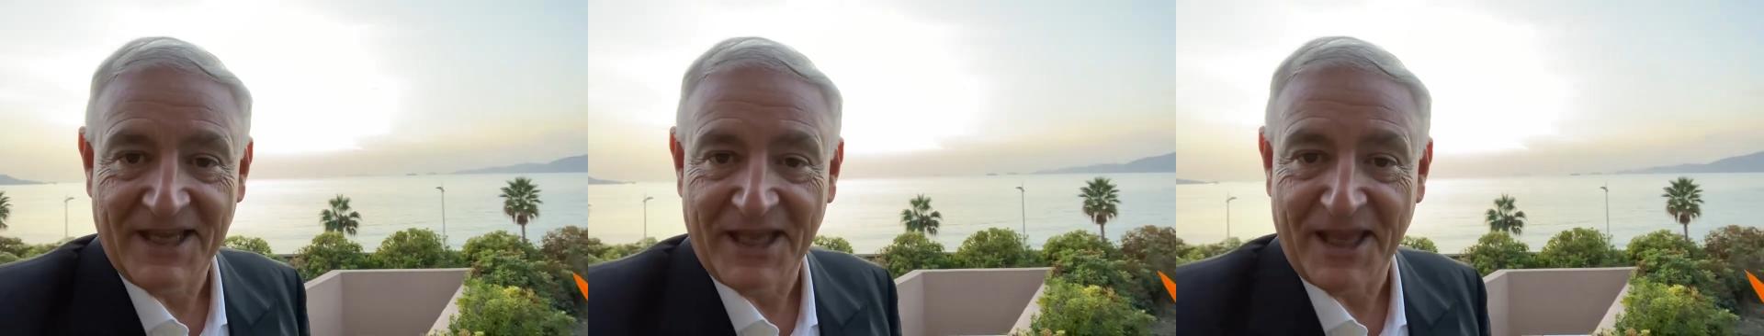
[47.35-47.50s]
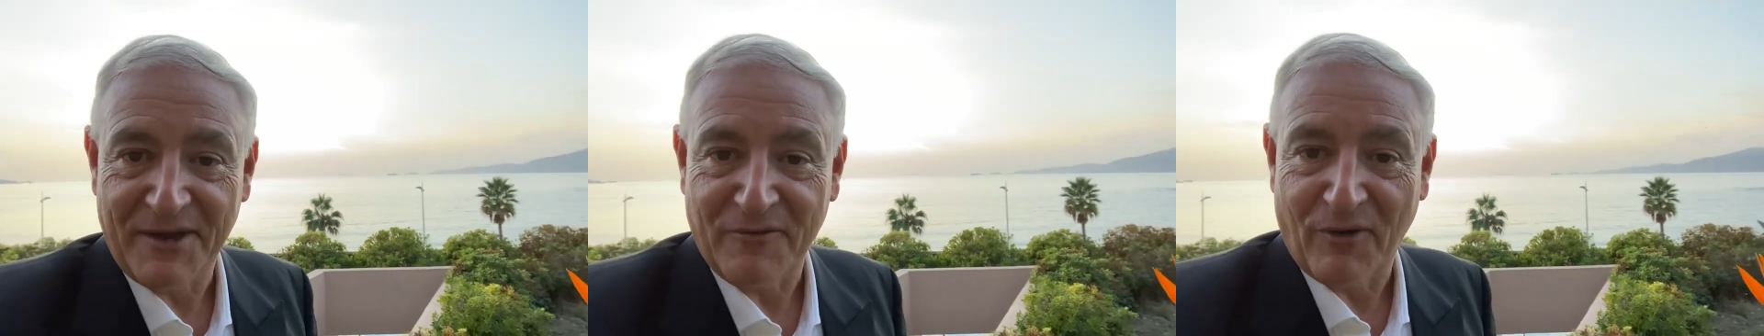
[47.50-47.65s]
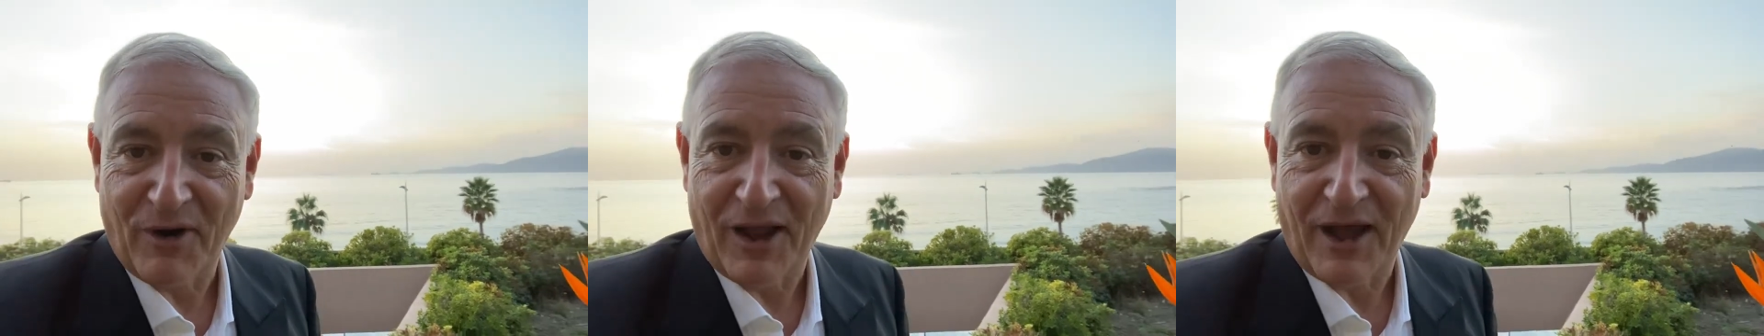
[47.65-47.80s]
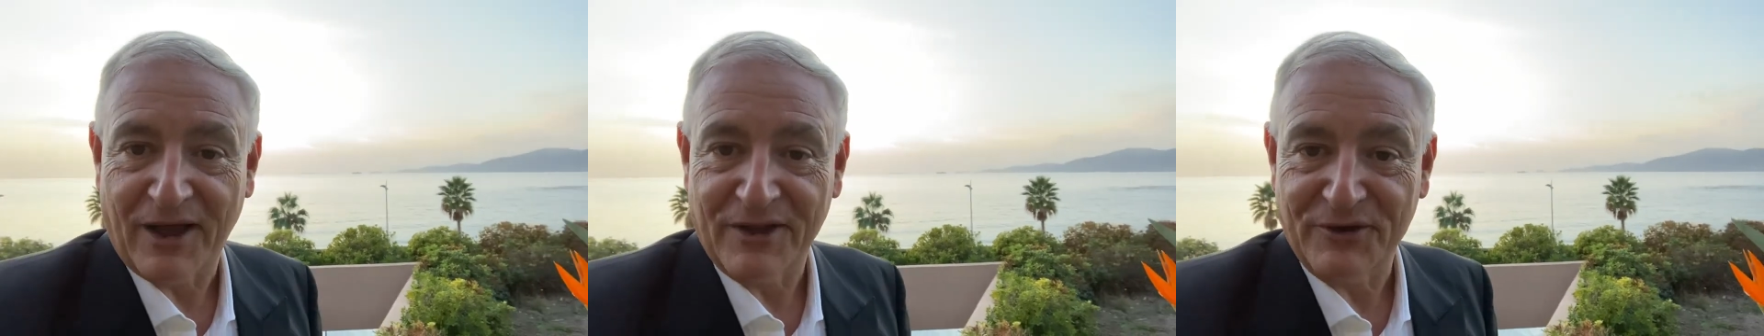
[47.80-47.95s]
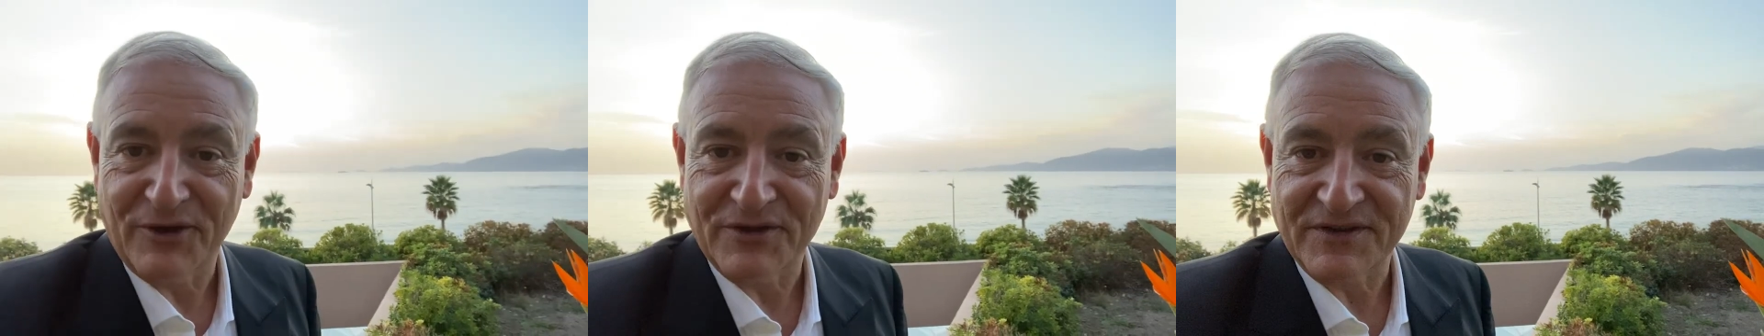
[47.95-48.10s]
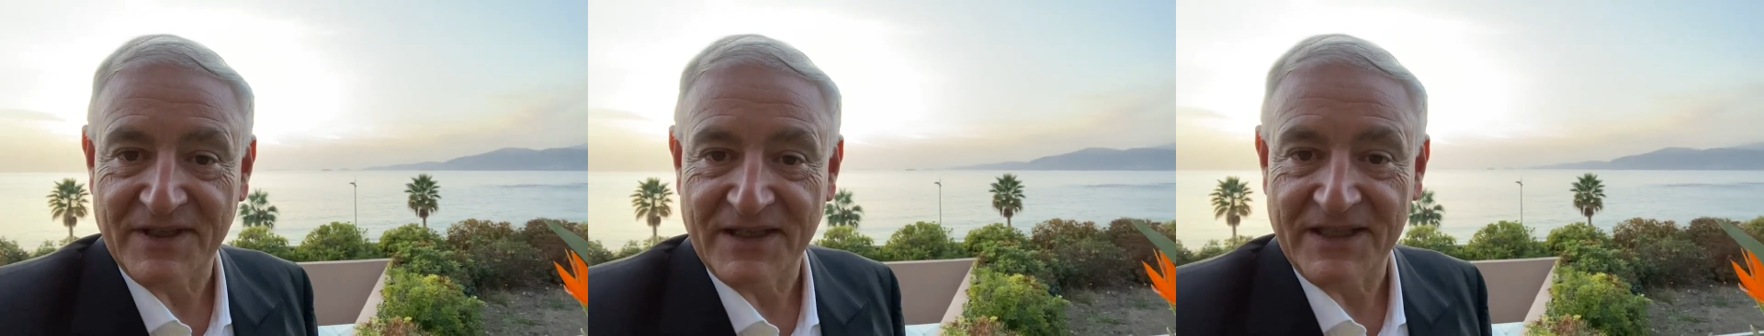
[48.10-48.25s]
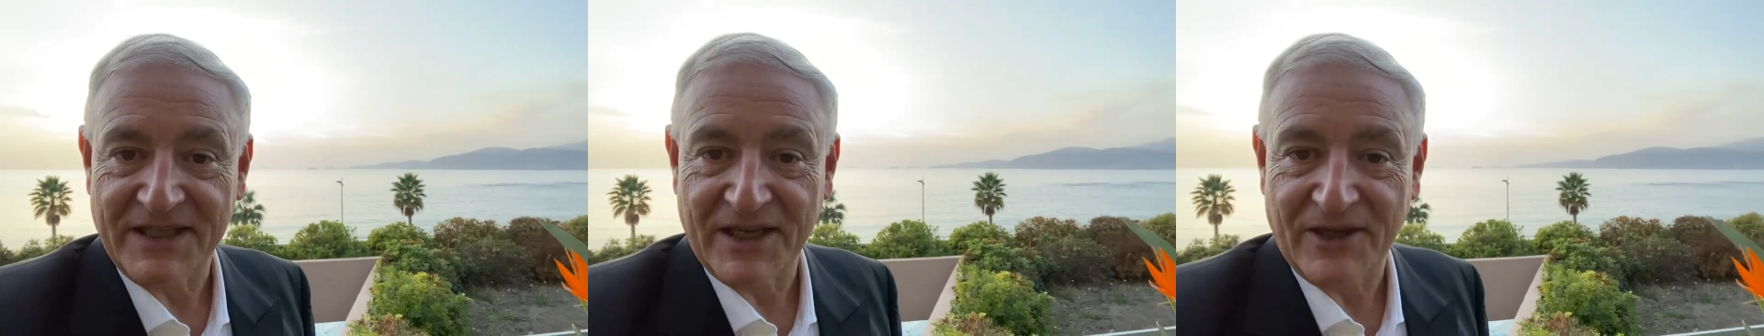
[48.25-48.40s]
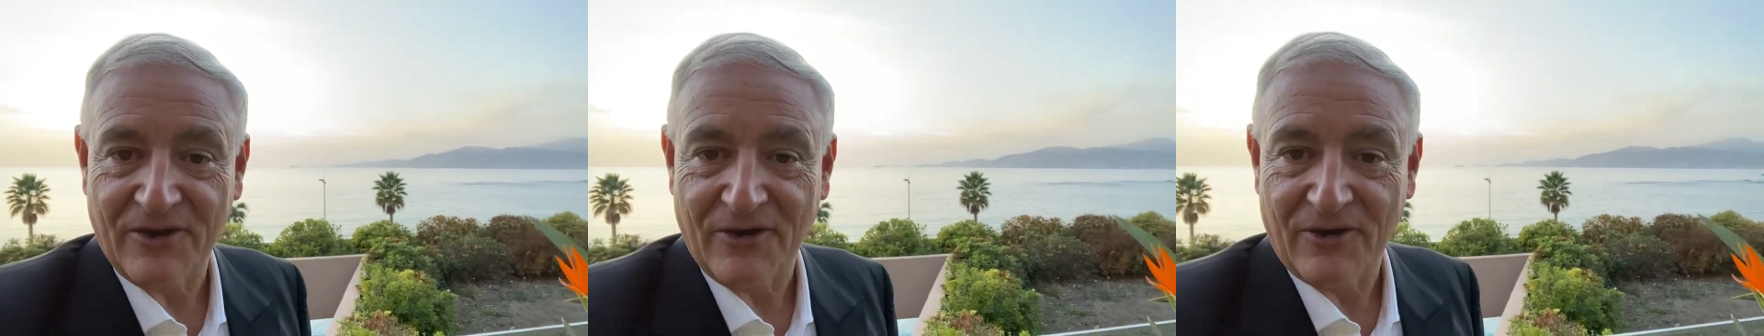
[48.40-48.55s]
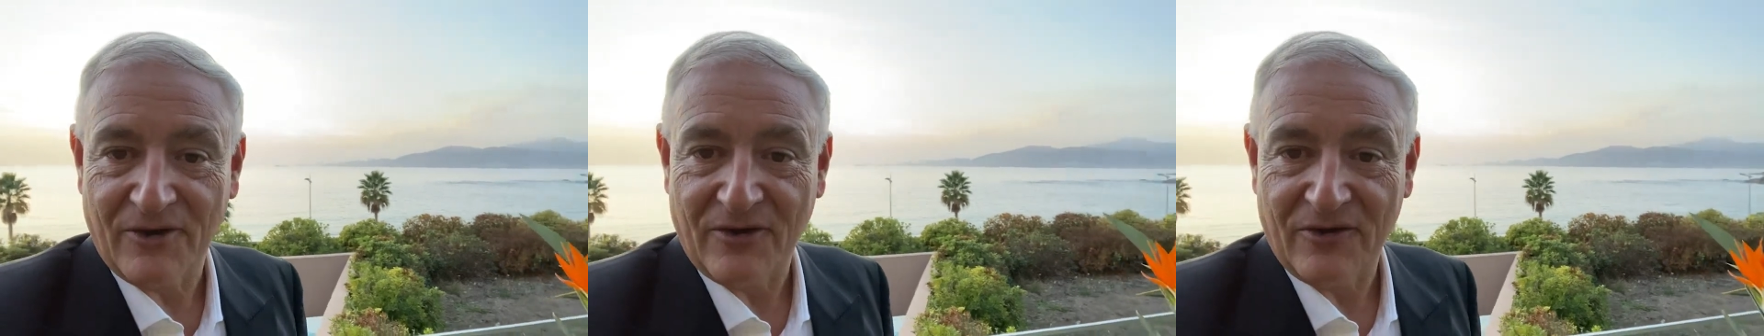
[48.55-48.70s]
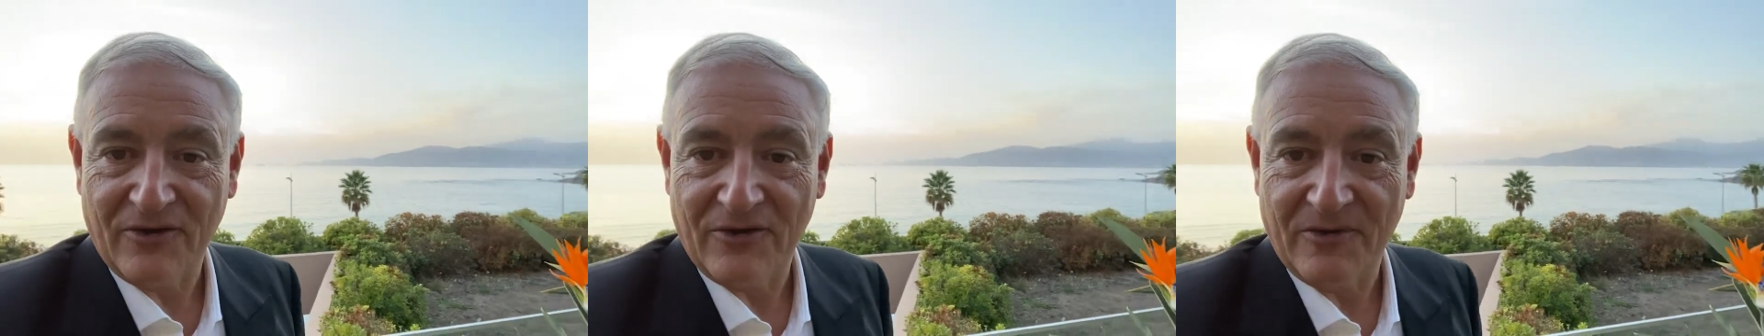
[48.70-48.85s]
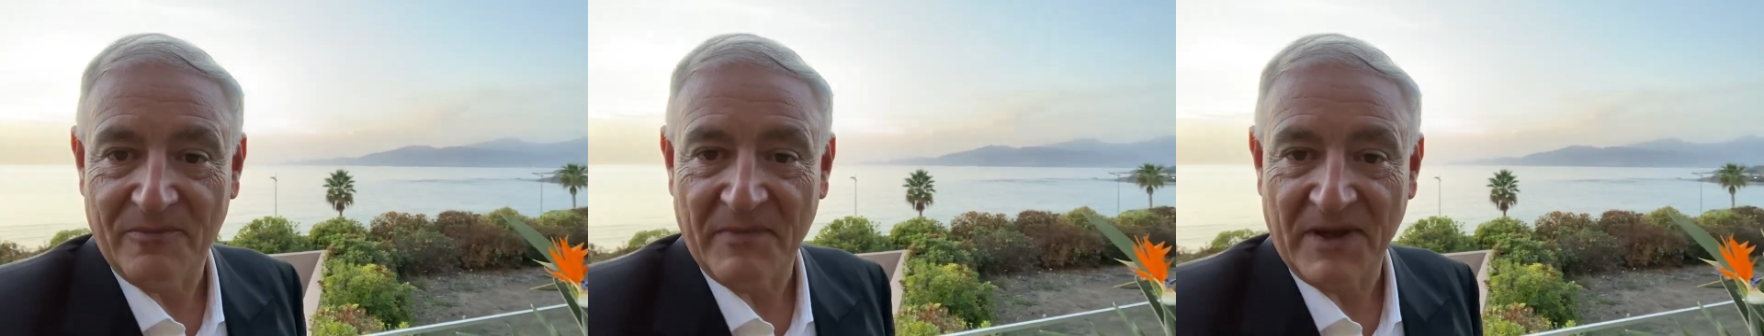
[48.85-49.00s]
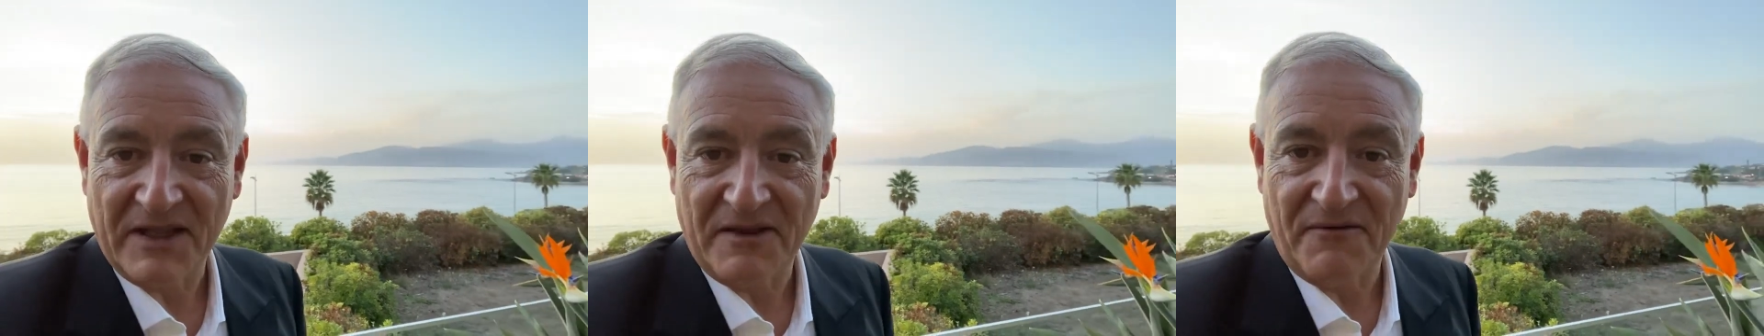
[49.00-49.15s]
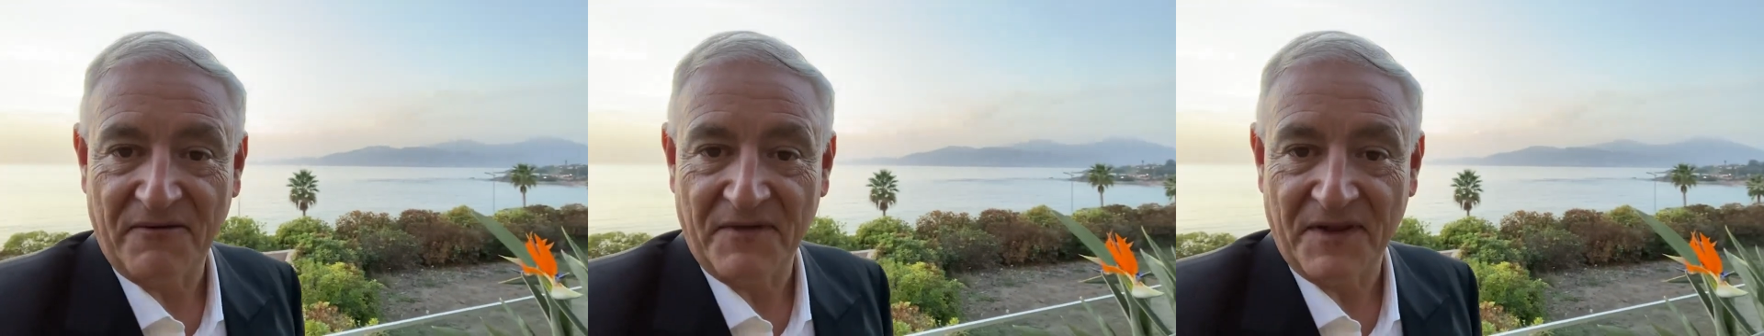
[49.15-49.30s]
Et voilà, dans un décor
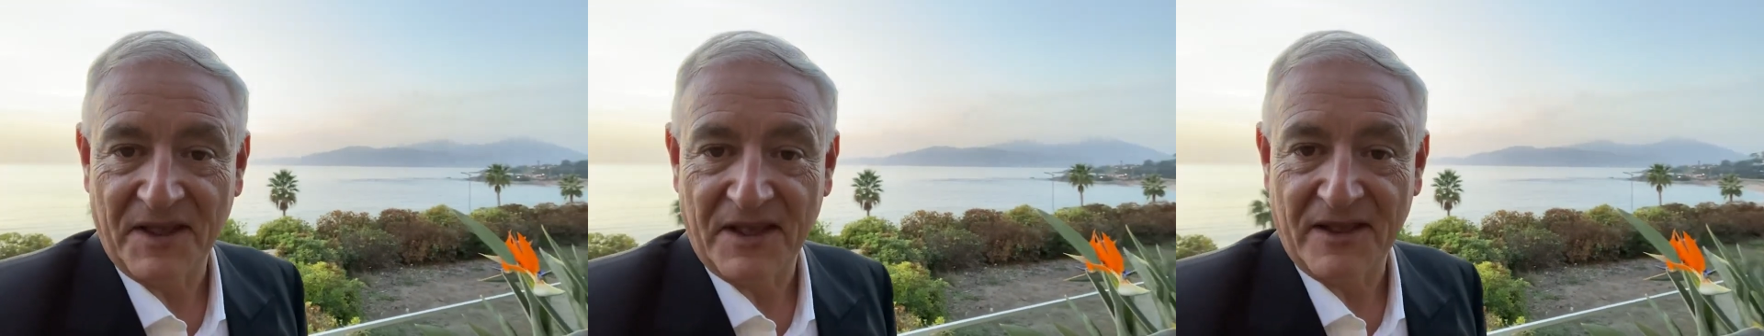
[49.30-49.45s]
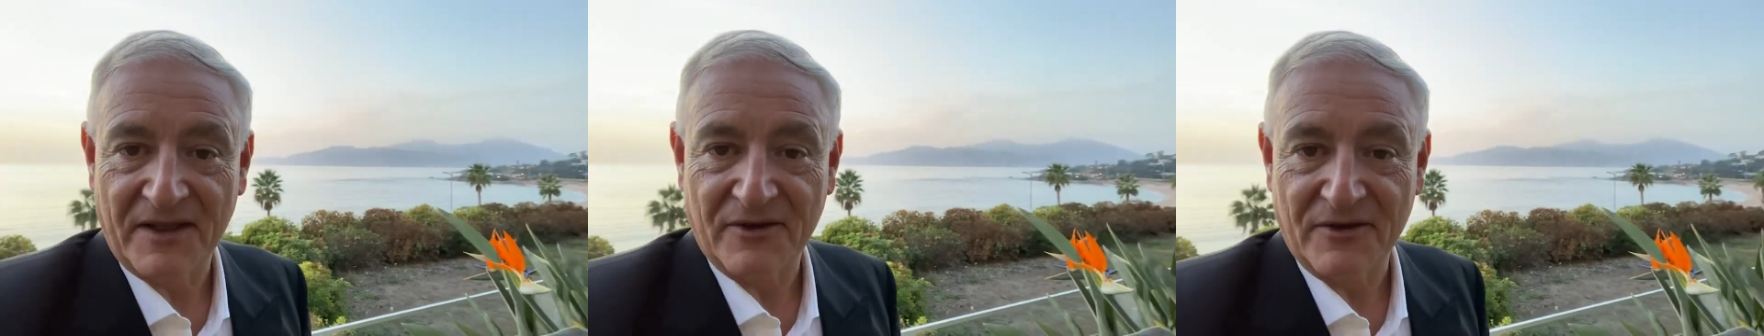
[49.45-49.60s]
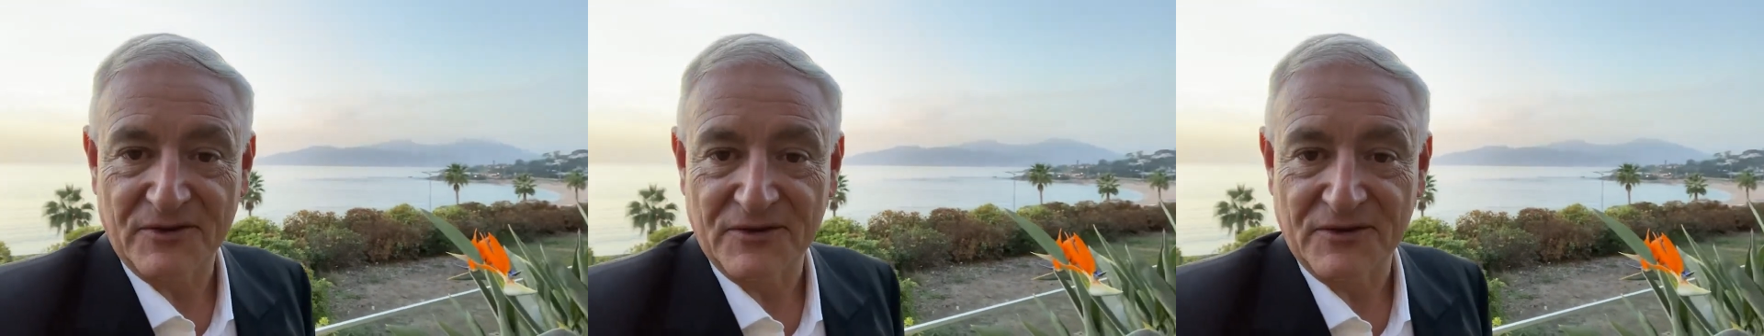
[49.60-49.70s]
magnifique,